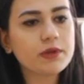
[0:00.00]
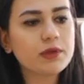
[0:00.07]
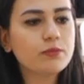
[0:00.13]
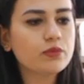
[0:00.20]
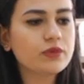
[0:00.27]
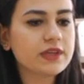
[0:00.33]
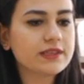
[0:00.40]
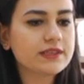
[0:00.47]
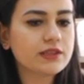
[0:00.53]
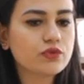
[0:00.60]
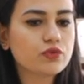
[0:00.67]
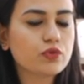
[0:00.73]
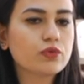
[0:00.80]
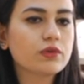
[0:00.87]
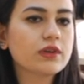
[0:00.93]
Bana bu desteği
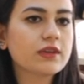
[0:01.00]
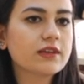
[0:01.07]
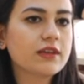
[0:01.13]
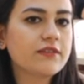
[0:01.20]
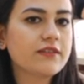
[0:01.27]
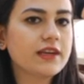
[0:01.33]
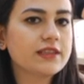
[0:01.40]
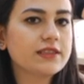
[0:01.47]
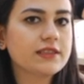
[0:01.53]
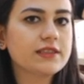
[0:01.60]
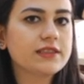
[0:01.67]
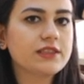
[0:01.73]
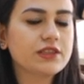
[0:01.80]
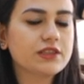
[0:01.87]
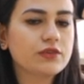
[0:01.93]
sonuna kadar
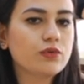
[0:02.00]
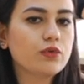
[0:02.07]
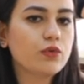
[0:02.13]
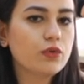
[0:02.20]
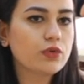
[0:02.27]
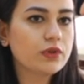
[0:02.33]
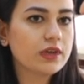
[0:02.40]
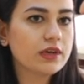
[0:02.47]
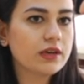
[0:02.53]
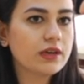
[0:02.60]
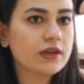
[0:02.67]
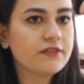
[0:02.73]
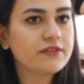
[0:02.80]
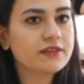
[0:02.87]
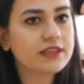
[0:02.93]
verdikleri için
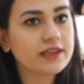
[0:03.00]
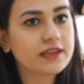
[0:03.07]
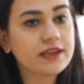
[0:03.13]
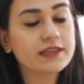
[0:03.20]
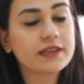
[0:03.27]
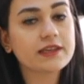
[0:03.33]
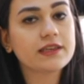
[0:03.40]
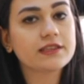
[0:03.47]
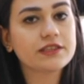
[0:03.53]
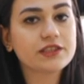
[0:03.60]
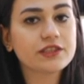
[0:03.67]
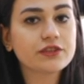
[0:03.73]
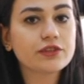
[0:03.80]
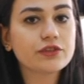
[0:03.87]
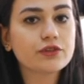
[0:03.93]
onlara teker teker
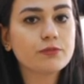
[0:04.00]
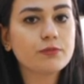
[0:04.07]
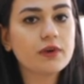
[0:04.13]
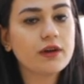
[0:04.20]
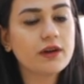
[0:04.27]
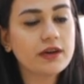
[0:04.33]
teşekkür ediyorum.